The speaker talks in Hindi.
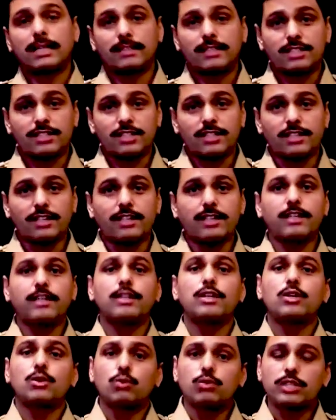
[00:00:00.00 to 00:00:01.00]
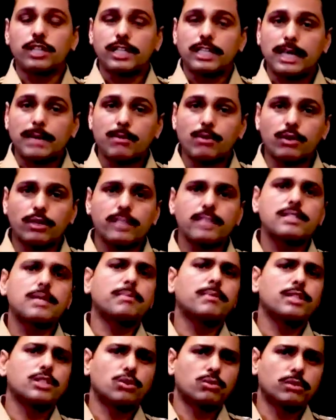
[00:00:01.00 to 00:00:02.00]
मार्गदर्शन की कुछ किताबों
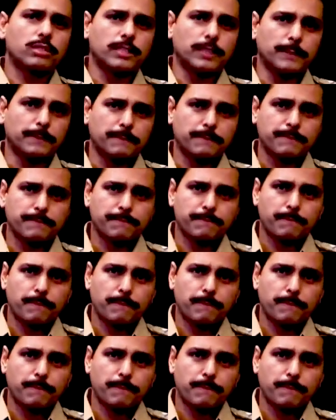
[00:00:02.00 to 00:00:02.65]
की सबकी ज़रूरत थी